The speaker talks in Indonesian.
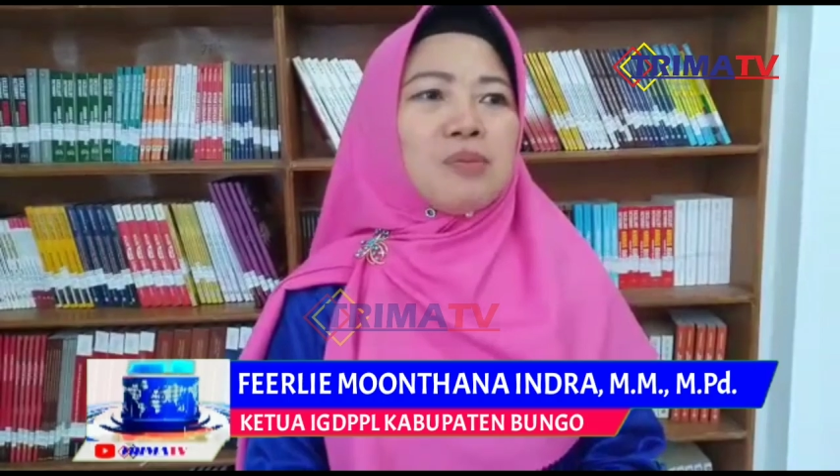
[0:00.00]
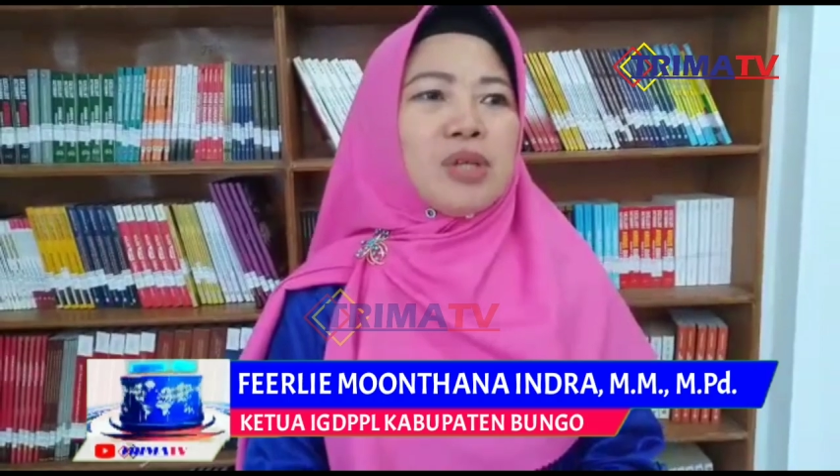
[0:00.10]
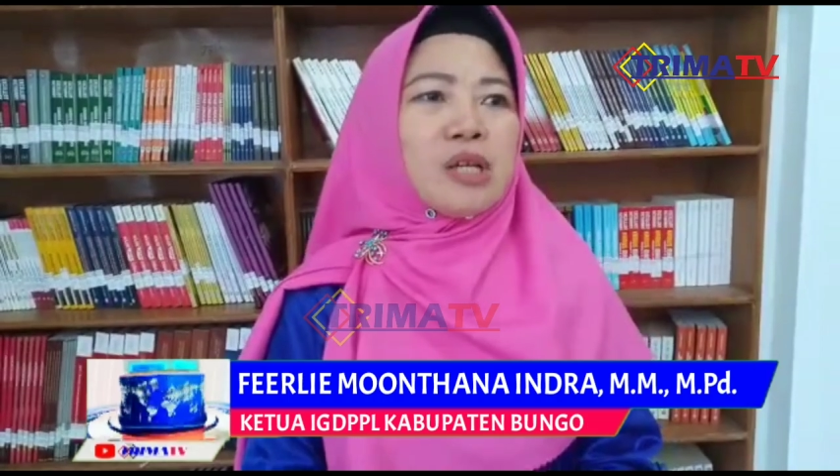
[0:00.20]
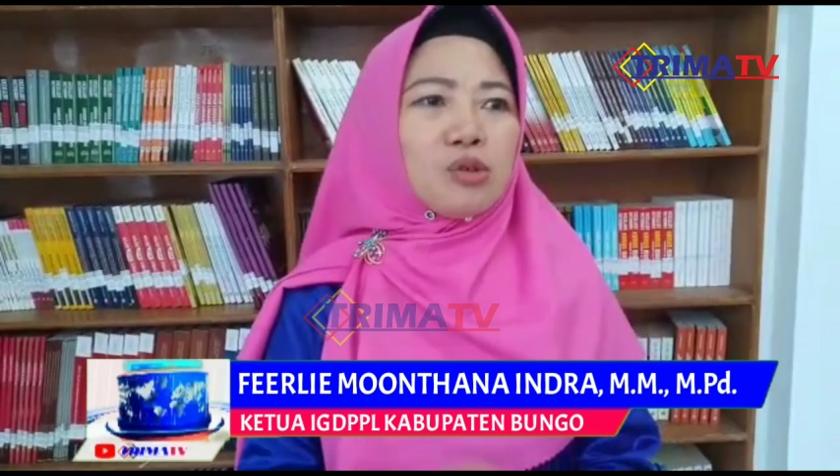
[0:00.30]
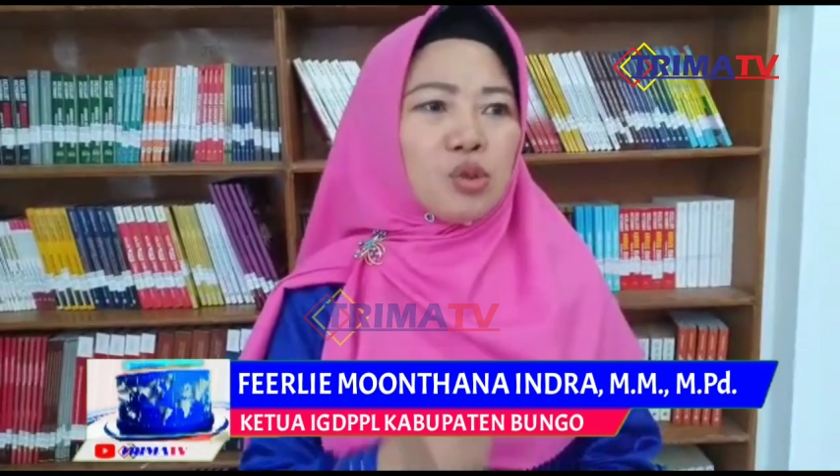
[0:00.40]

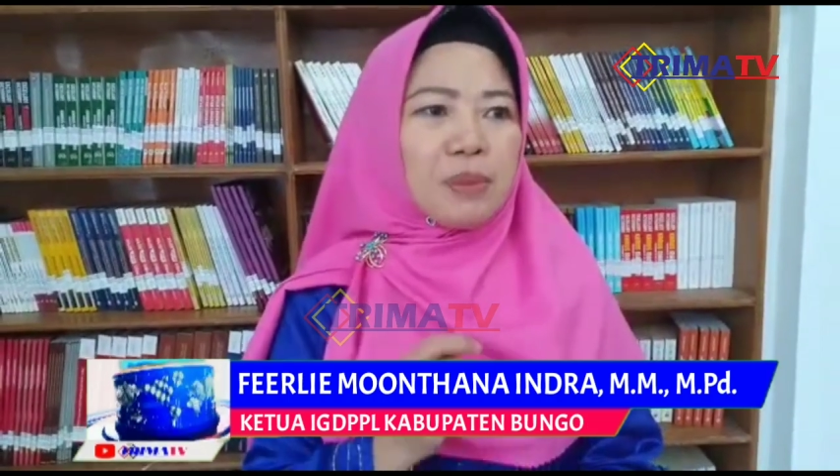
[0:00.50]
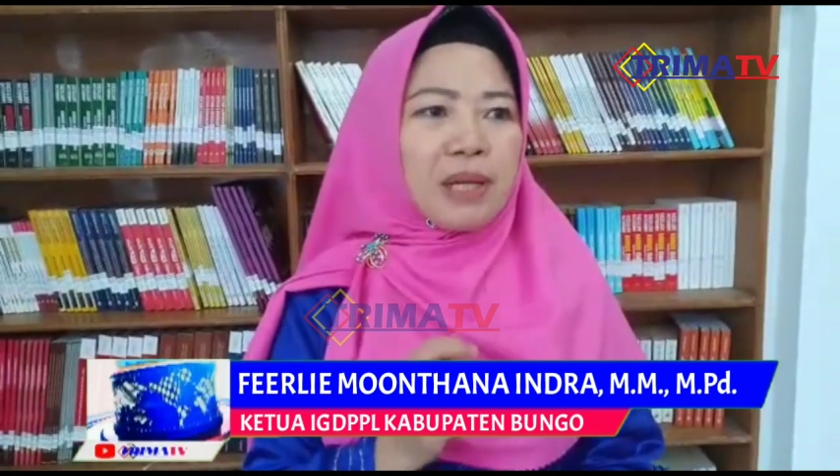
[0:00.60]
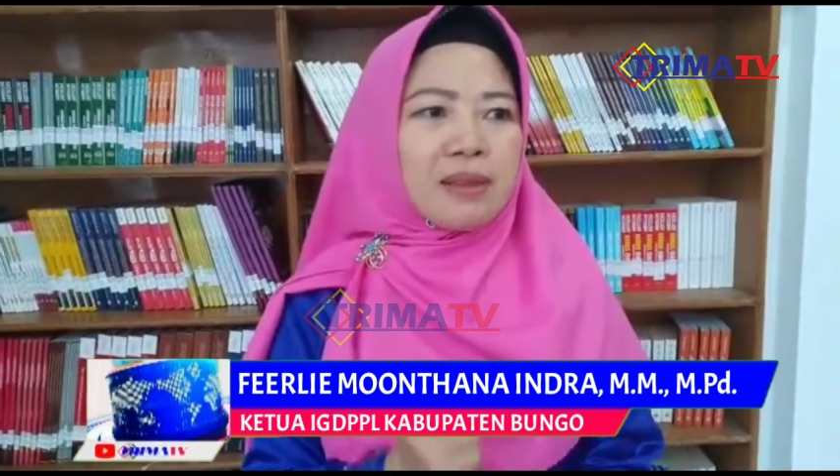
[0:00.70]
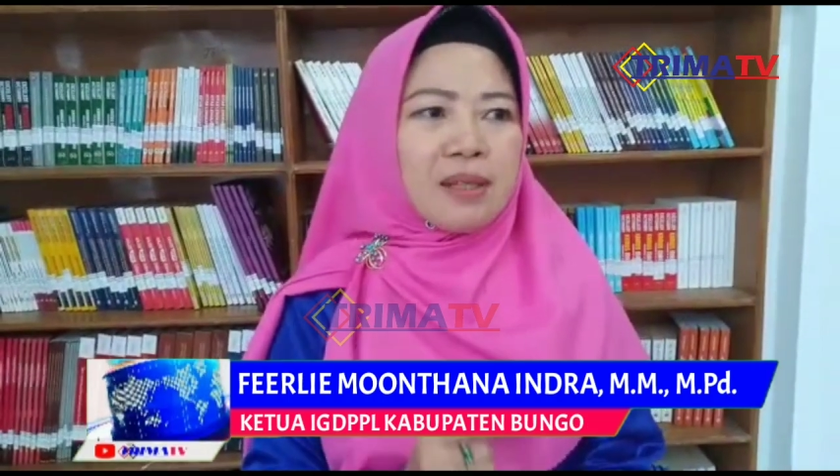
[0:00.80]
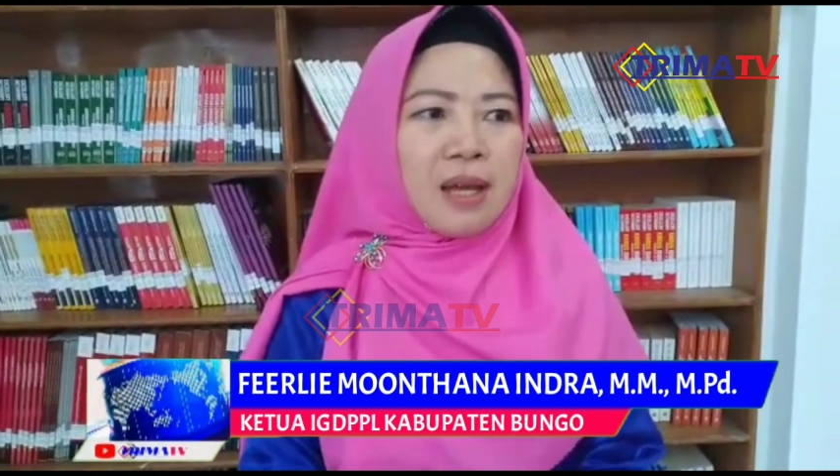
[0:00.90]
kemudian untuk
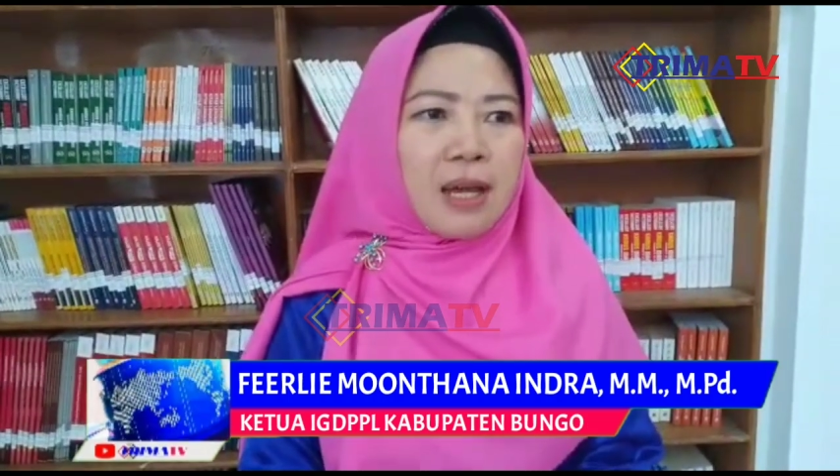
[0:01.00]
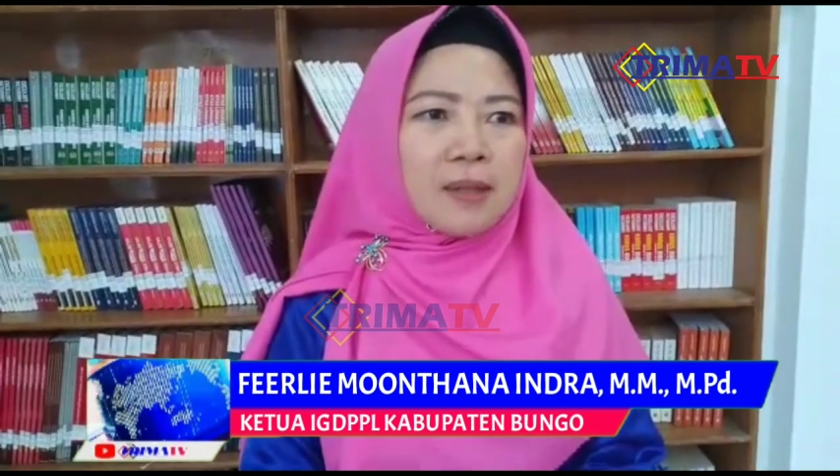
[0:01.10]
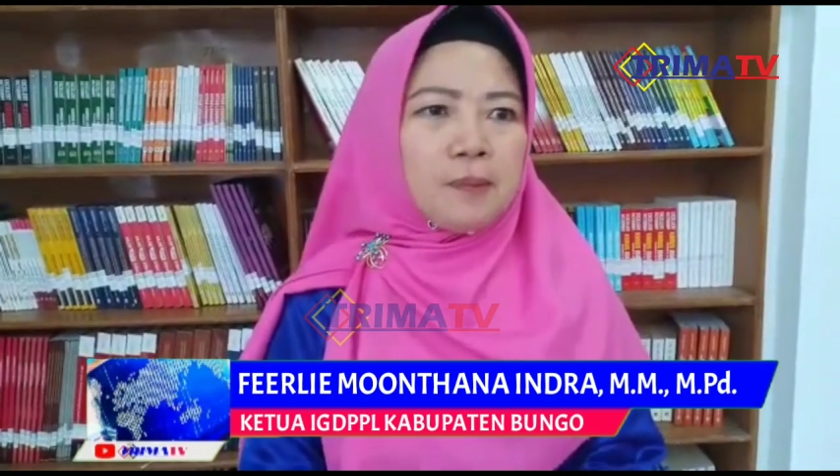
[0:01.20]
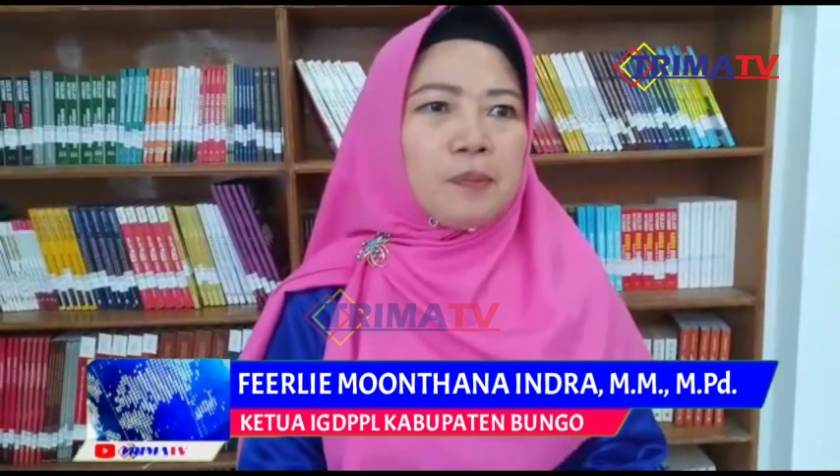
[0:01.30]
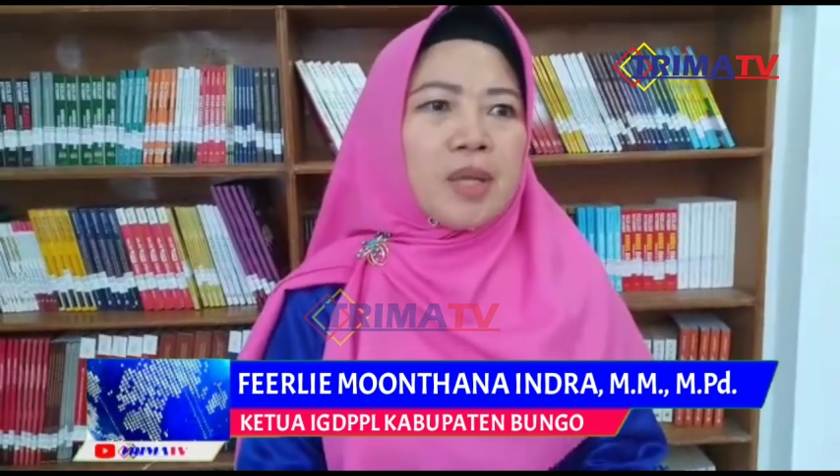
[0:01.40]
pelatihan